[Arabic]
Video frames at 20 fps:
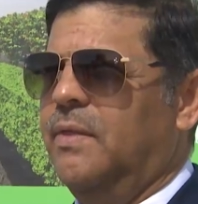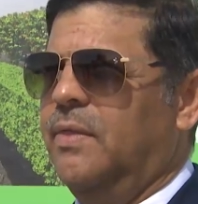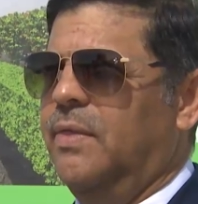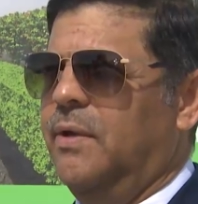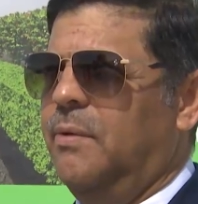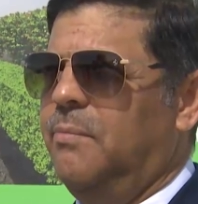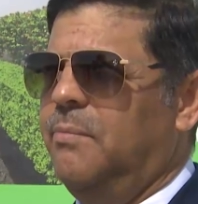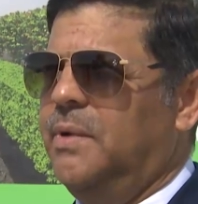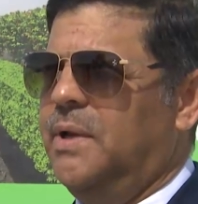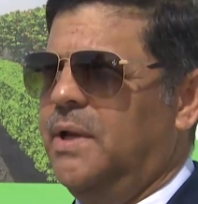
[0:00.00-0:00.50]

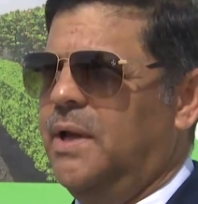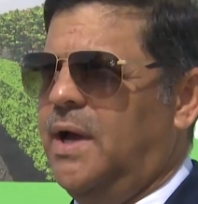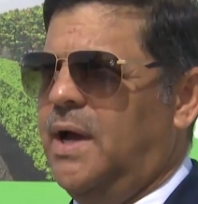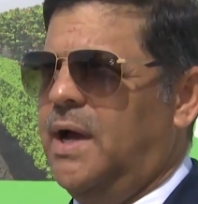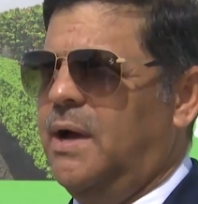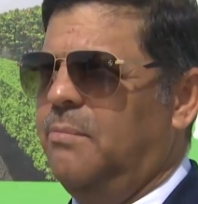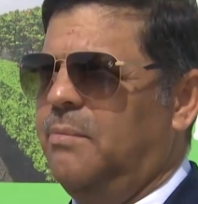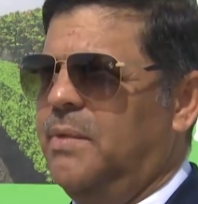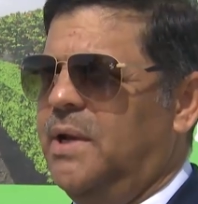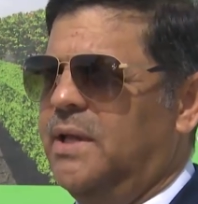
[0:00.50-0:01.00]
ضمن
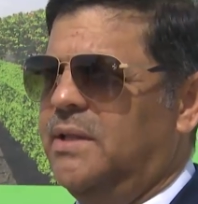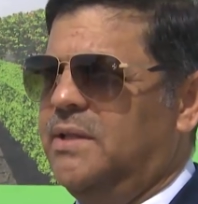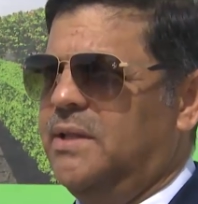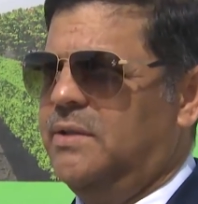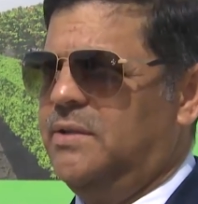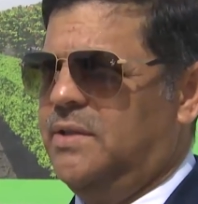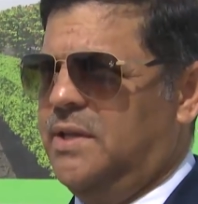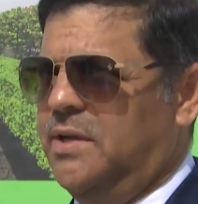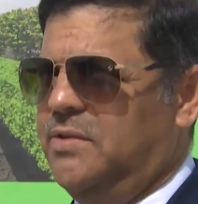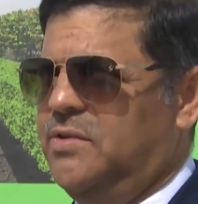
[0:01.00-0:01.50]
حملة
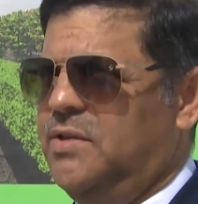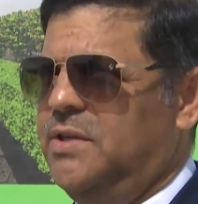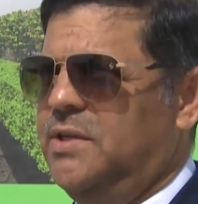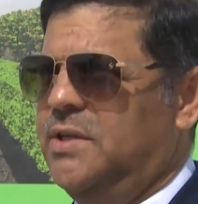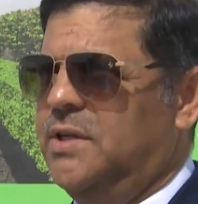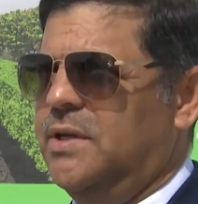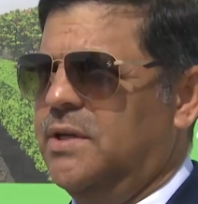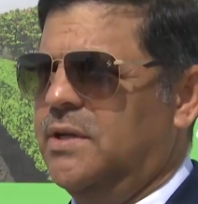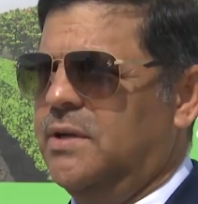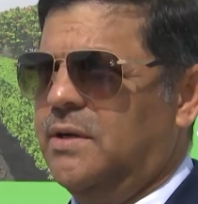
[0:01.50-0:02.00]

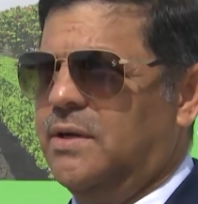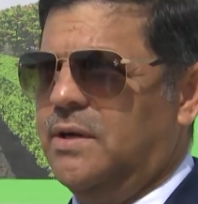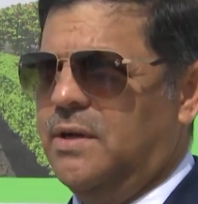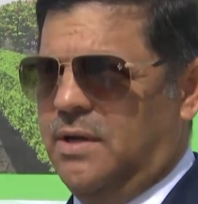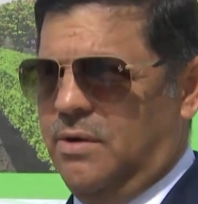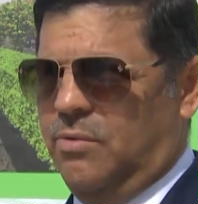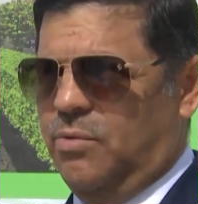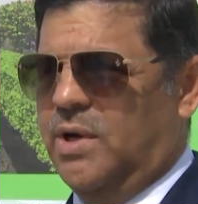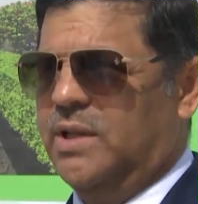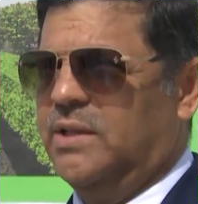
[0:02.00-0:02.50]
التشجير
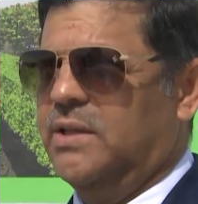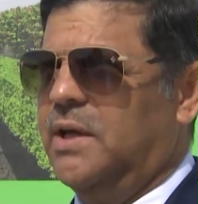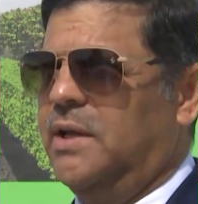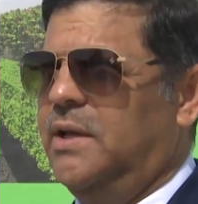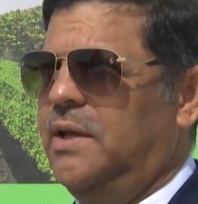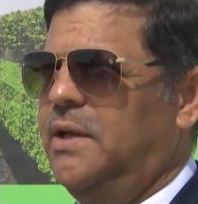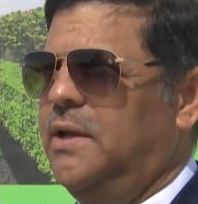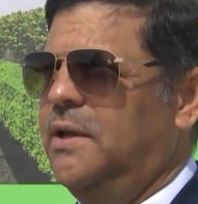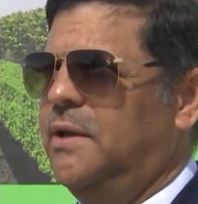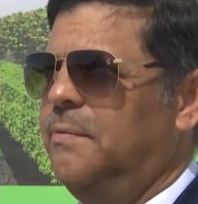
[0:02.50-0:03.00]

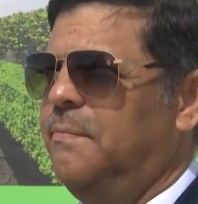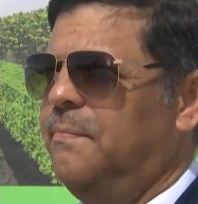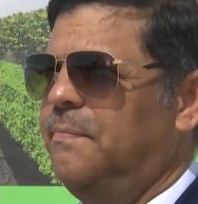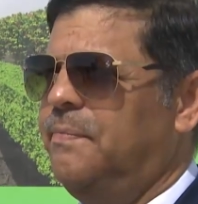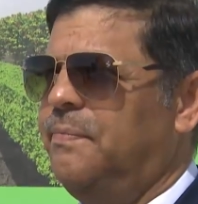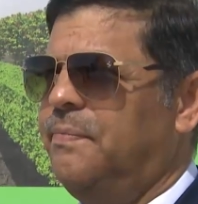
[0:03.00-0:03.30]
الوطنية